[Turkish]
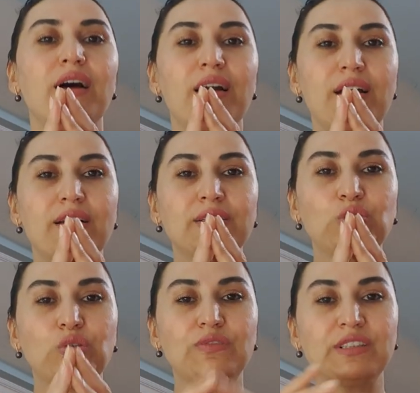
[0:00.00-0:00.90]
hayal
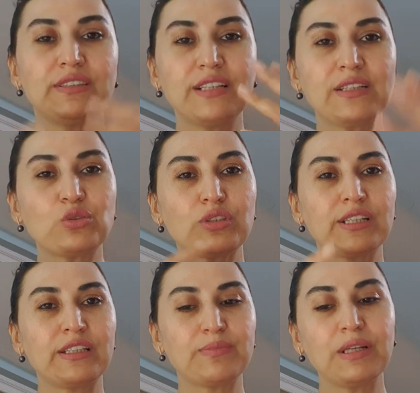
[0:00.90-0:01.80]
ediyorum ve tiyatro
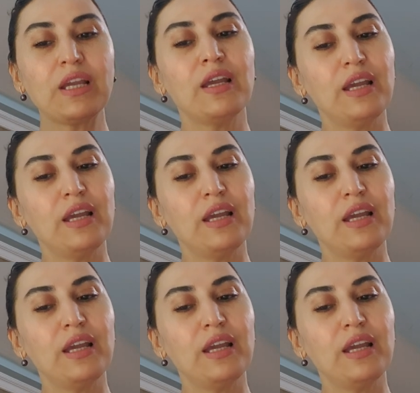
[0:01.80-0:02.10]
seyretmek.